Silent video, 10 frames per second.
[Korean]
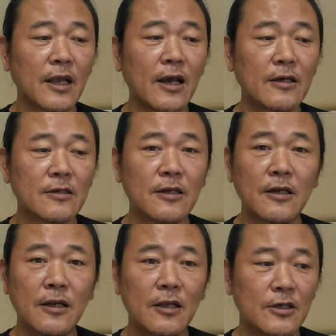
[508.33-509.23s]

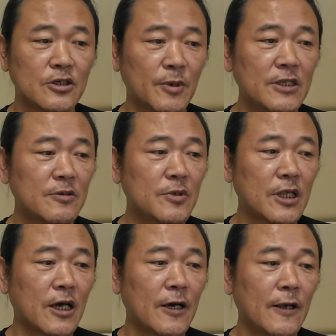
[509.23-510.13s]
생각을 좀
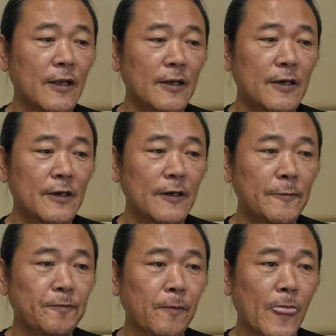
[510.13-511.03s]
했습니다. 어,